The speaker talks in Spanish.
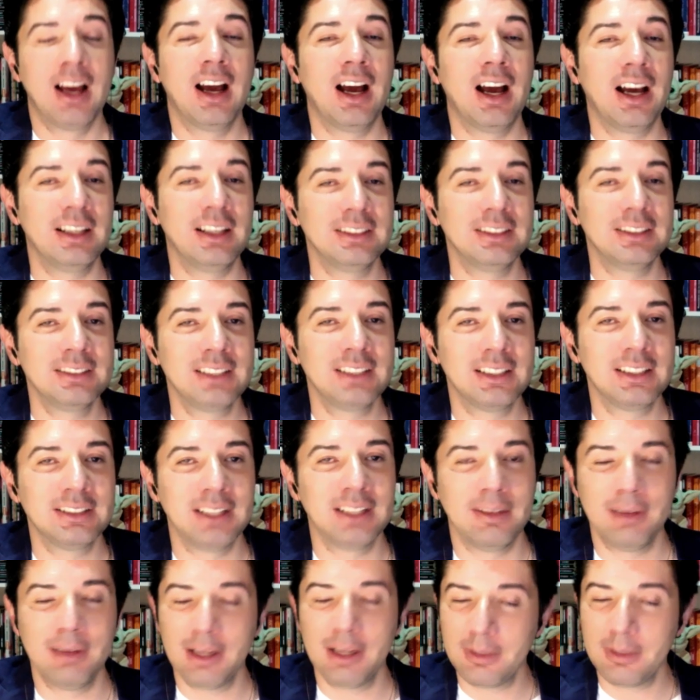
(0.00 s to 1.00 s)
antes
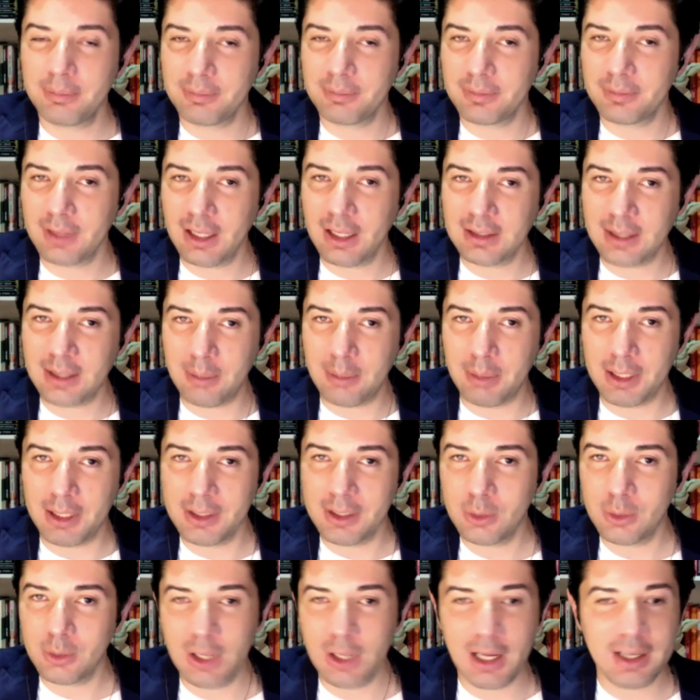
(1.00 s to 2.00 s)
de ver esa
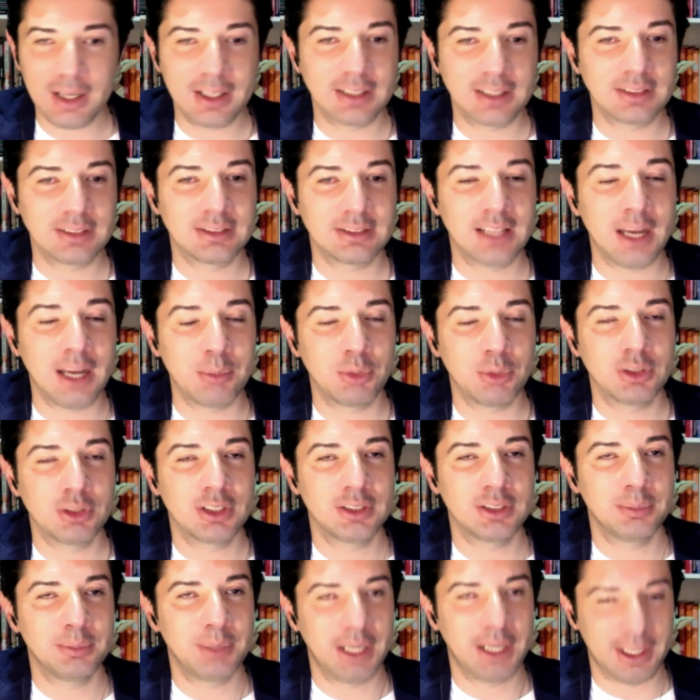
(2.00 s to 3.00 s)
película que estamos
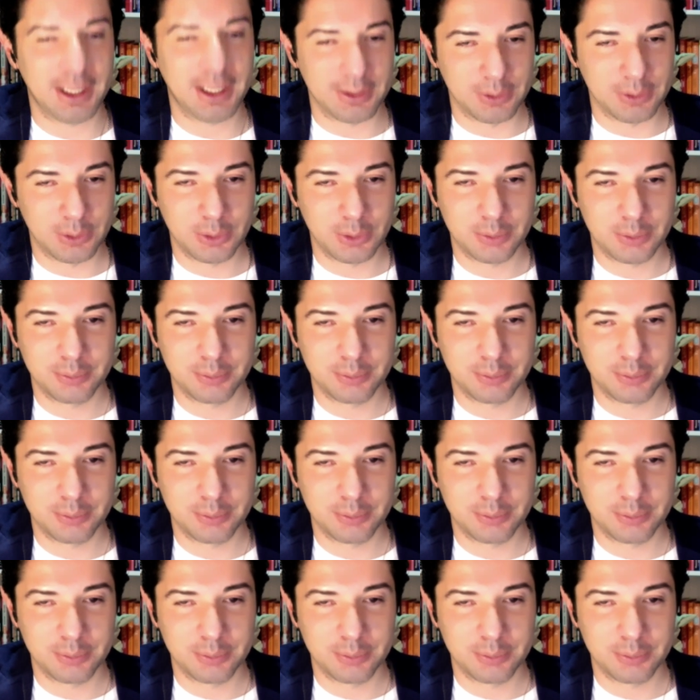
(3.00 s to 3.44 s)
esperando.